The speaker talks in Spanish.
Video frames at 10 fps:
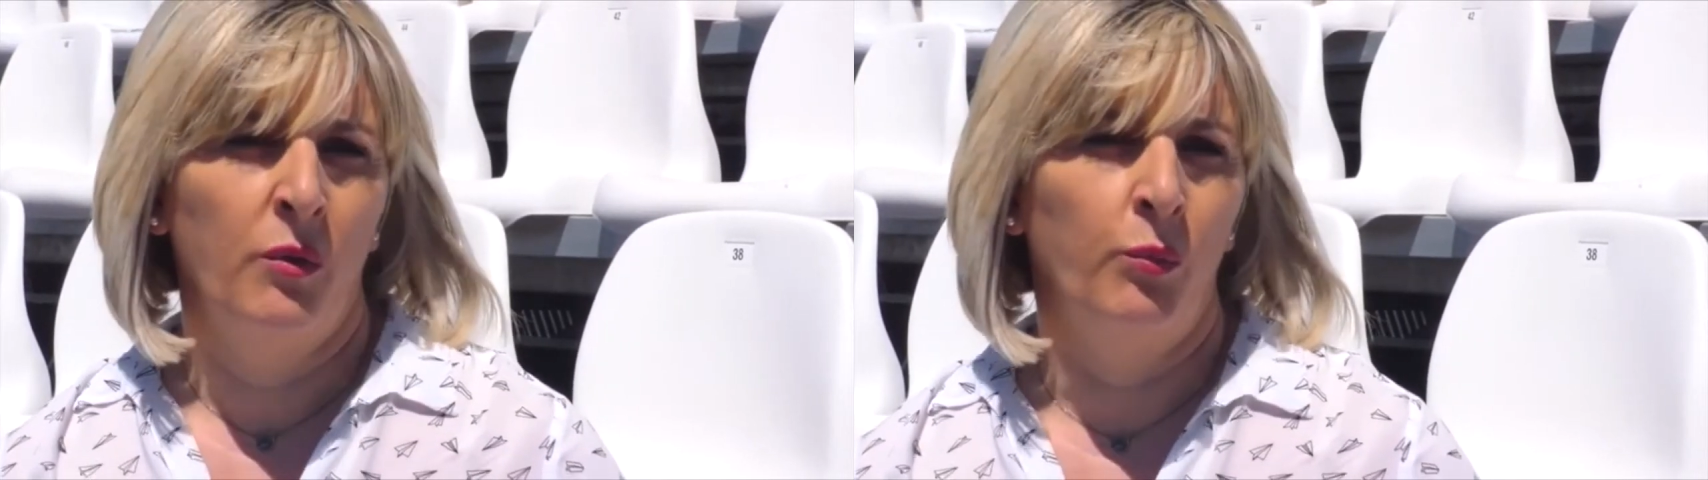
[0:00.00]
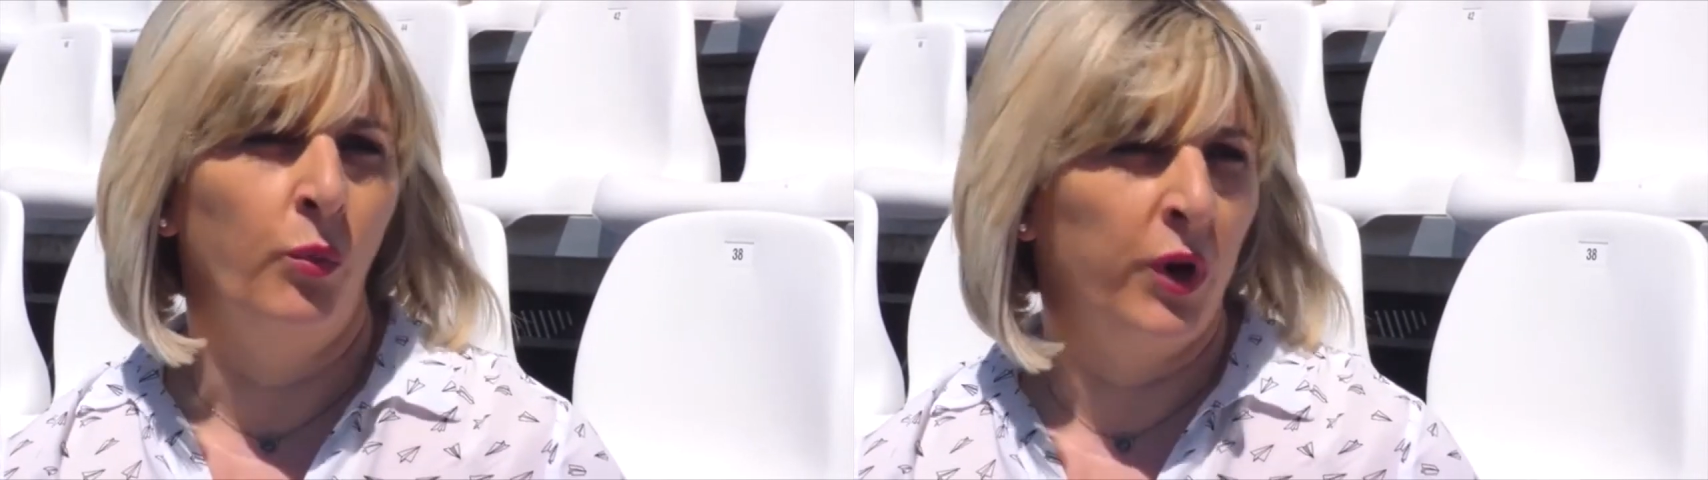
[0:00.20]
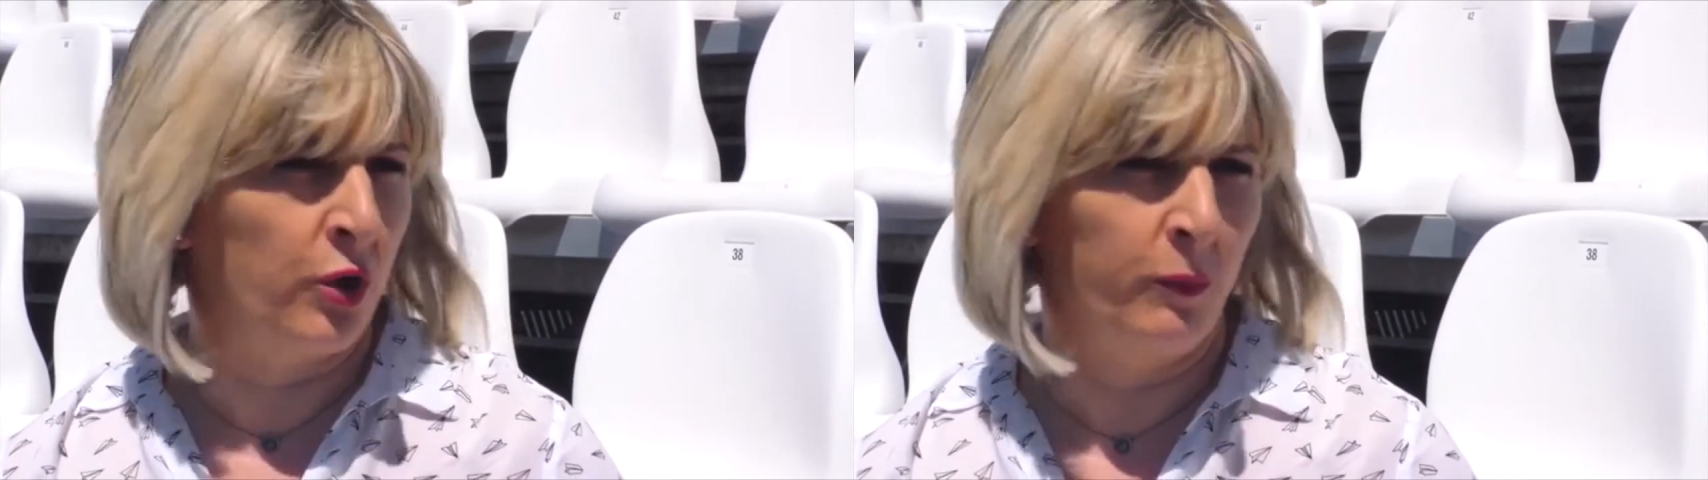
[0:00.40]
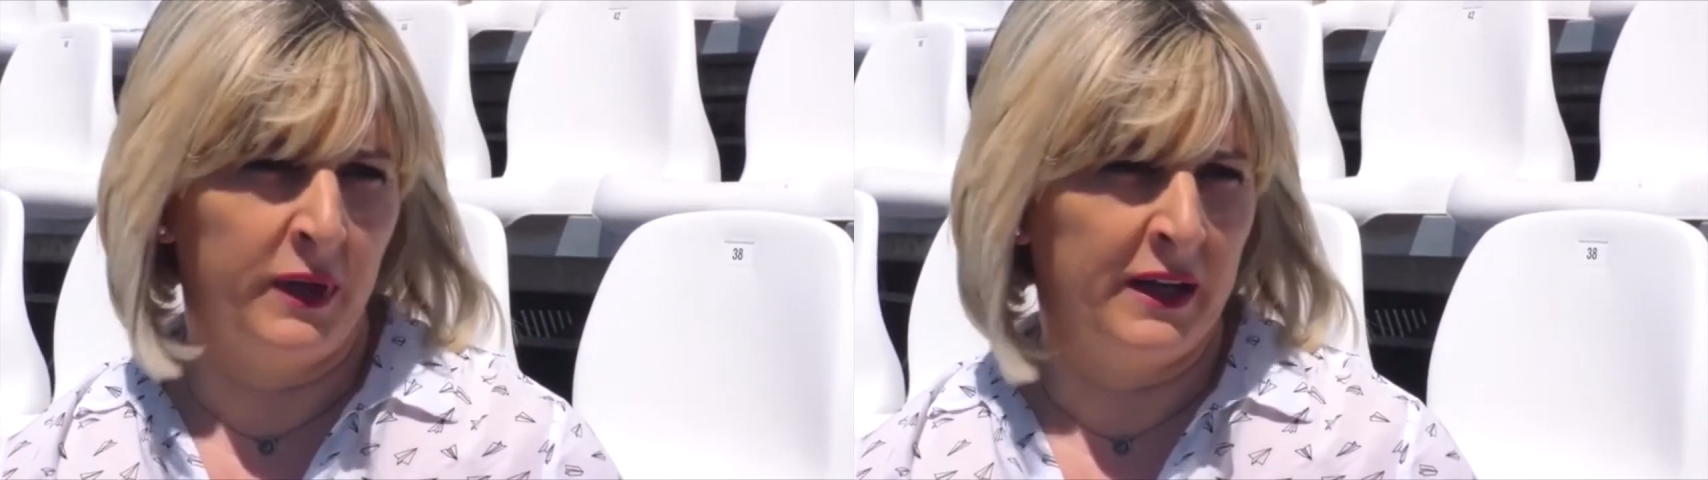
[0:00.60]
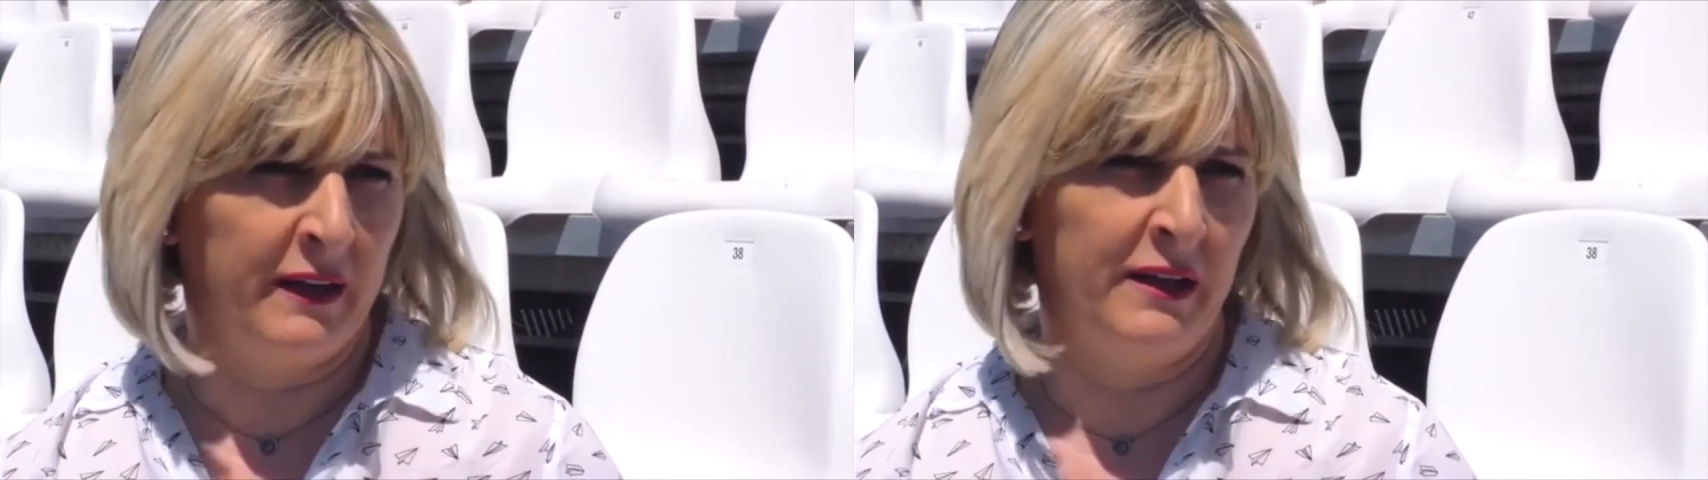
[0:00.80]
muy
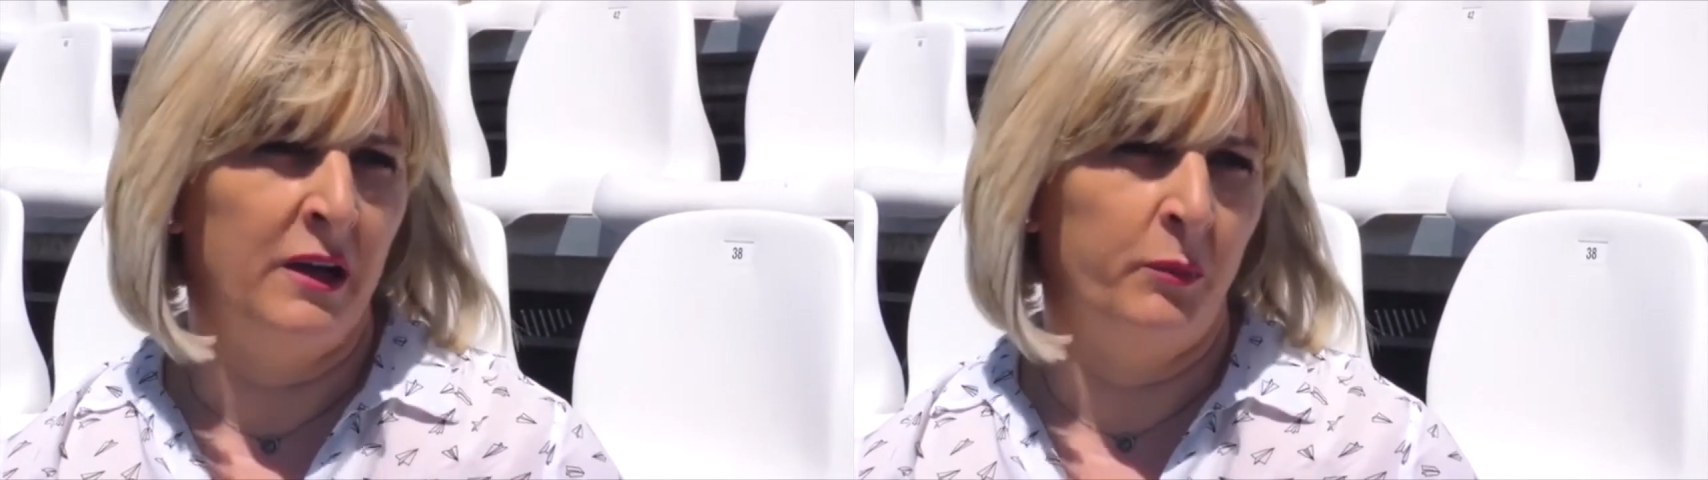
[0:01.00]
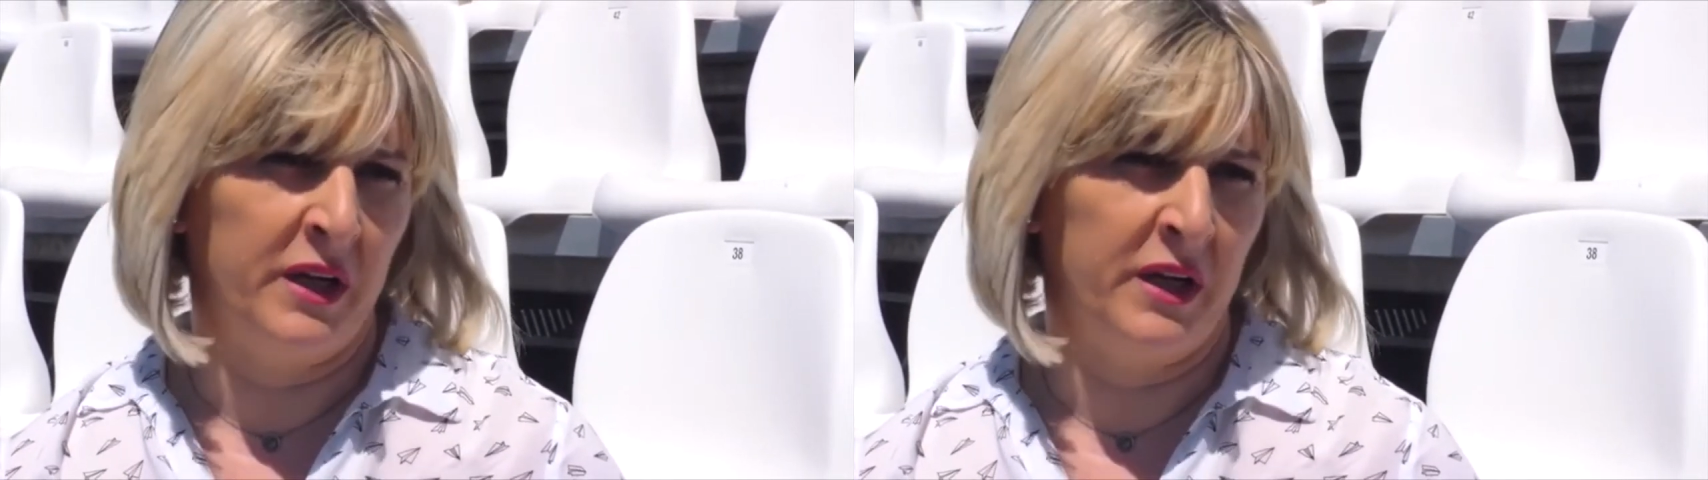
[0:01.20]
complicada la